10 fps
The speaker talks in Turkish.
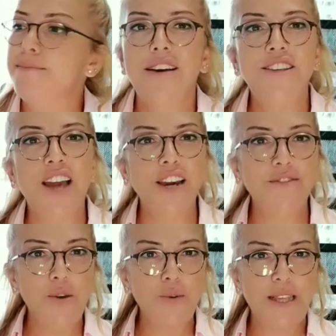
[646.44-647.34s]
Yay
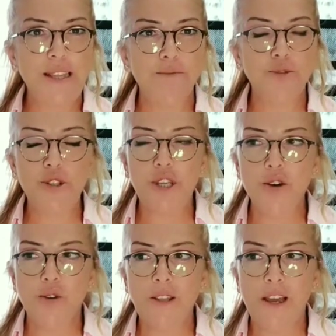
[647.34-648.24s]
ve yükselen burcu yay
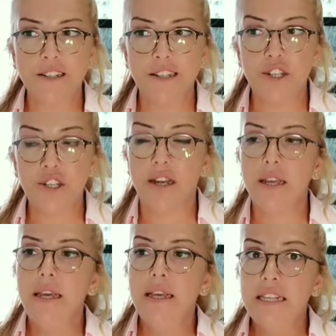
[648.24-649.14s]
olan arkadaşlar.
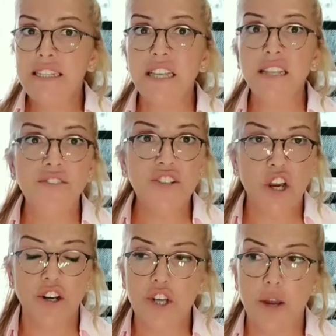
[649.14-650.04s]
Salı ve
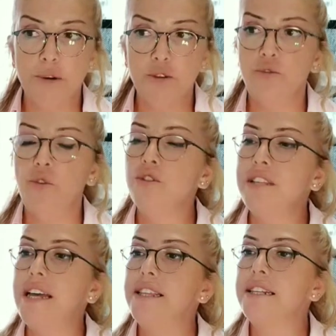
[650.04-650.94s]
çarşamba günü
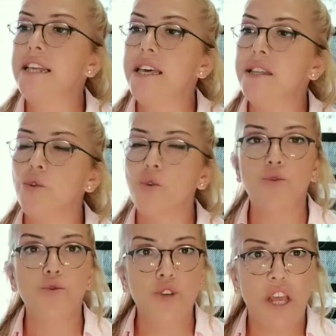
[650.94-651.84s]
özellikle
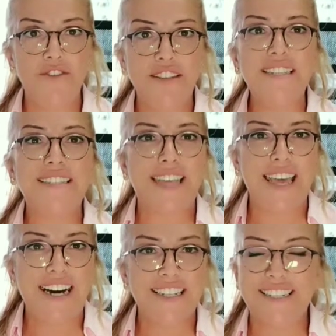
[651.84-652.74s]
9. eviniz
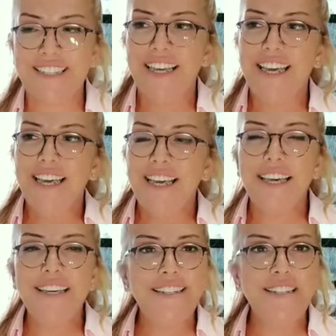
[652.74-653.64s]
seyahat,
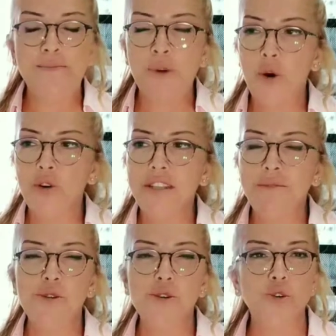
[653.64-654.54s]
eğitim,
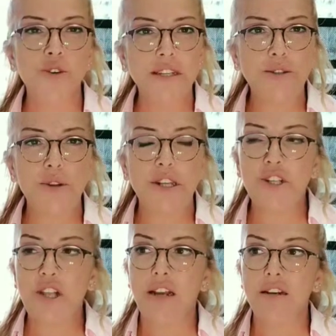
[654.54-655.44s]
öğrenim, hukuki
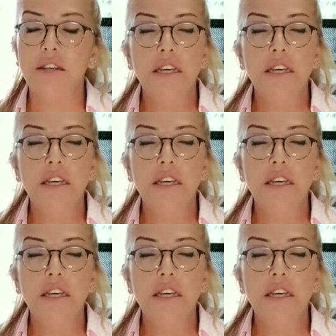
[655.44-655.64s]
süreçler,